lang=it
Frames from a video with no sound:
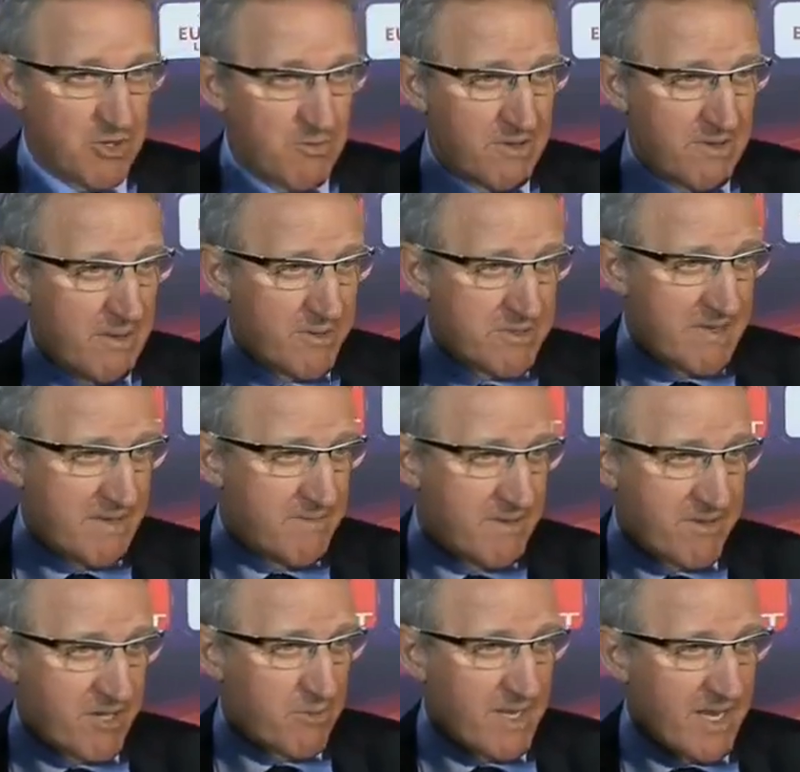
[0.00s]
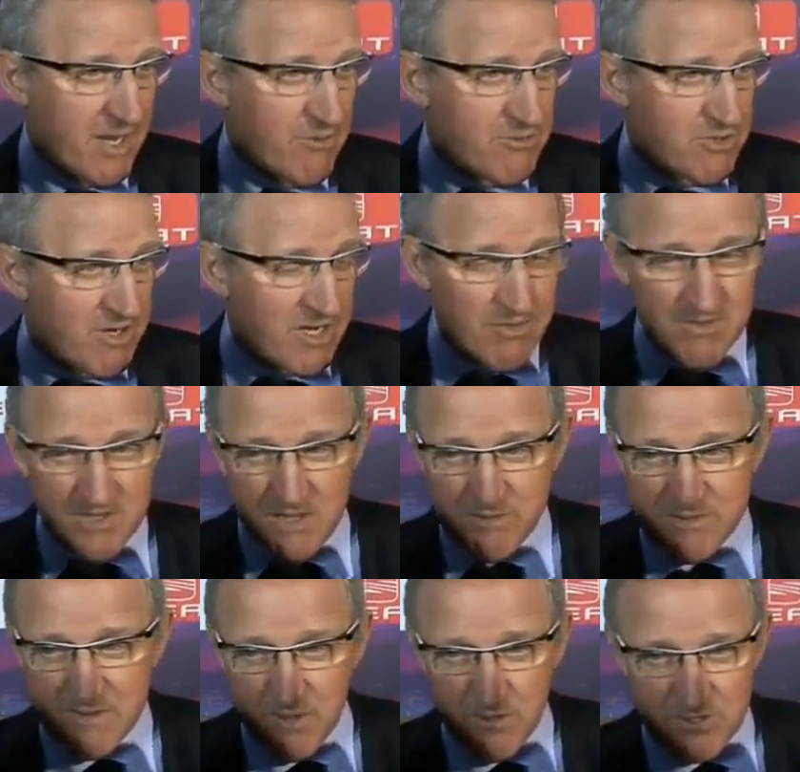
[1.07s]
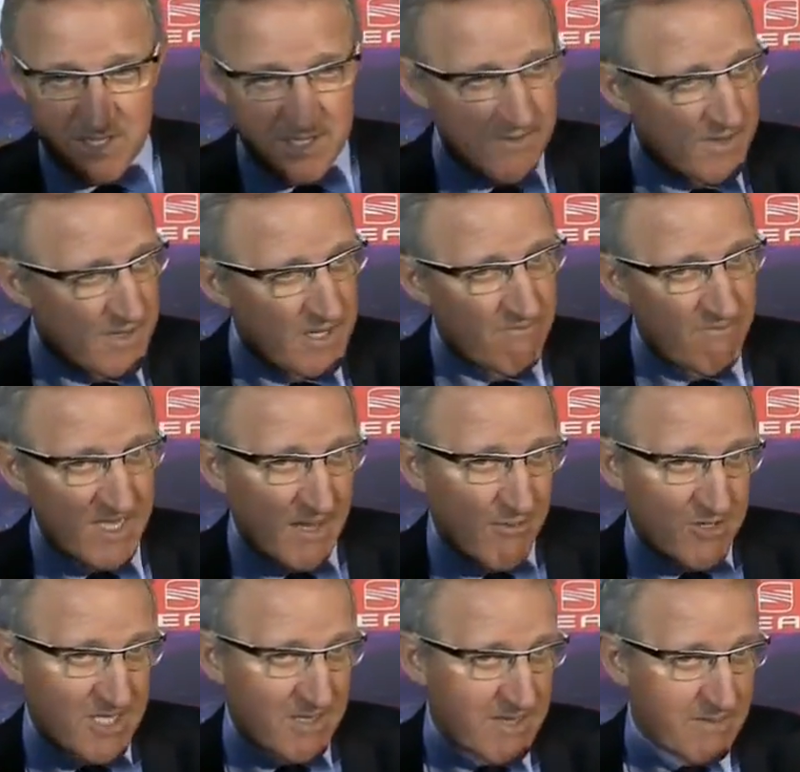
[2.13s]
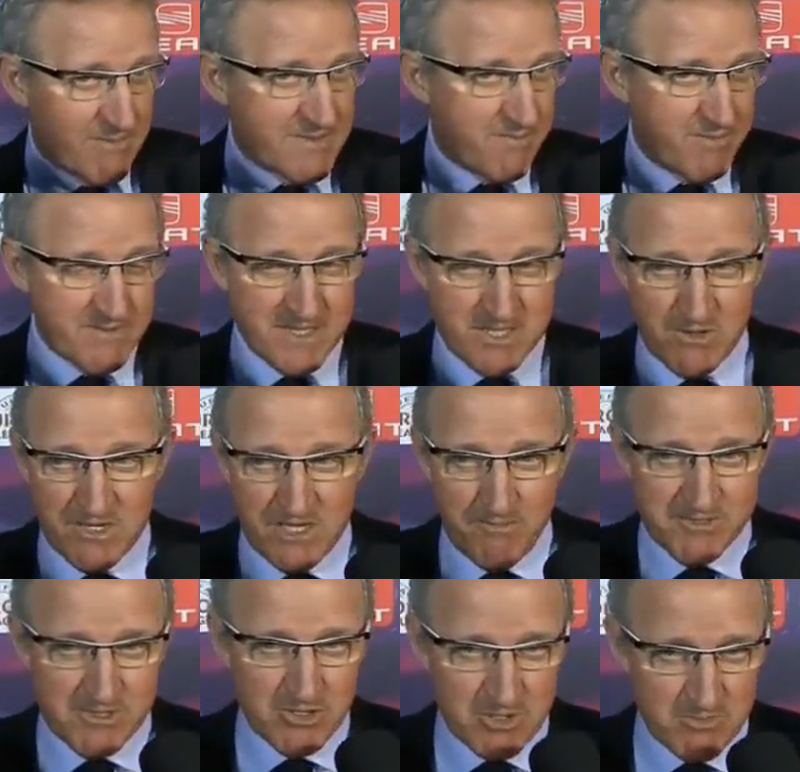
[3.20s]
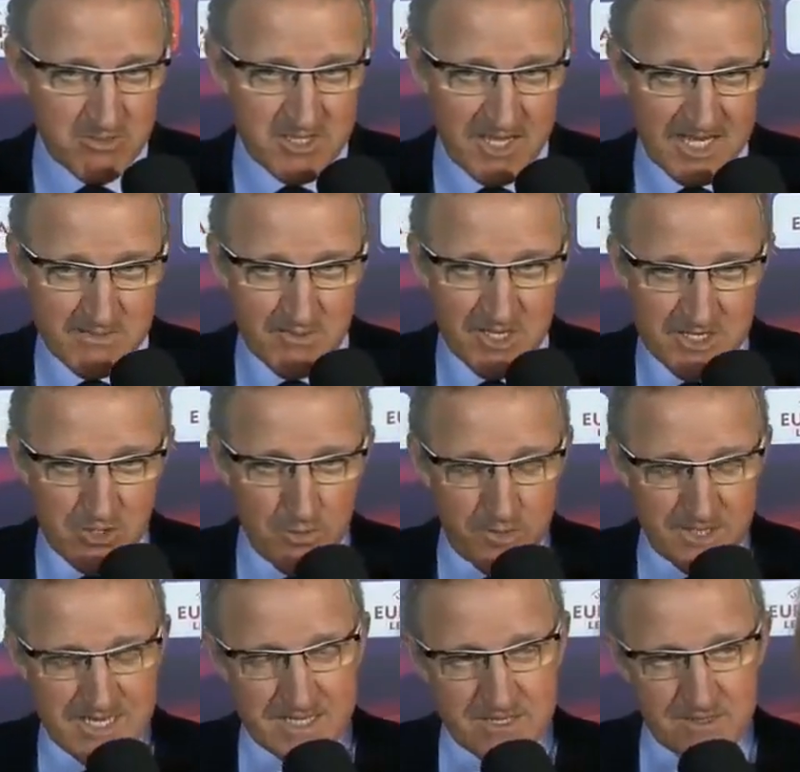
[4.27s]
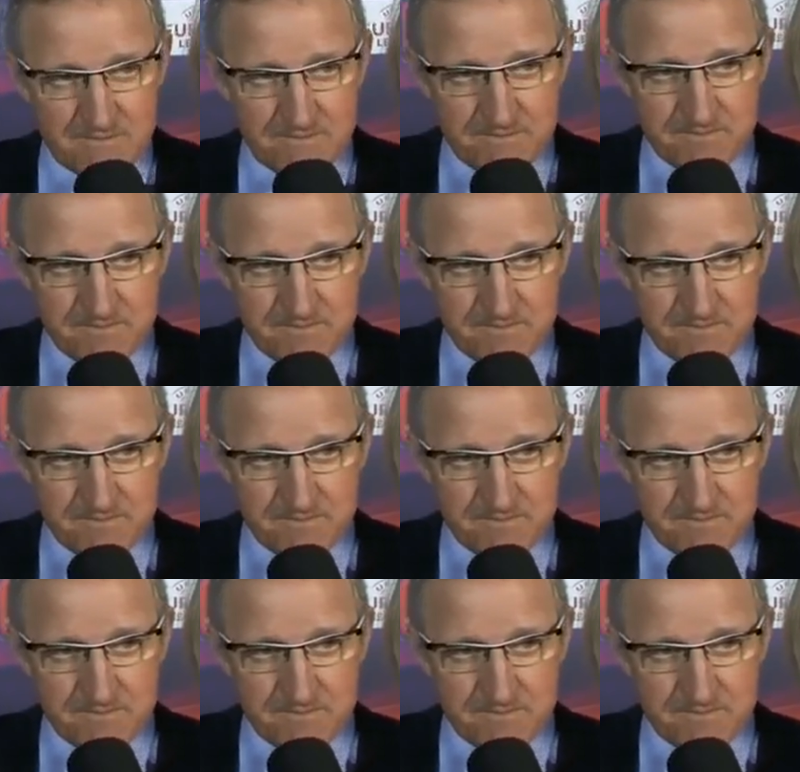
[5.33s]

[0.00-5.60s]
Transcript: l'ultimo dei problemi, per domenica non gioca quindi il problema non c'è. Vediamo se sta bene per mercoledì prossimo e cercheremo di recuperarlo.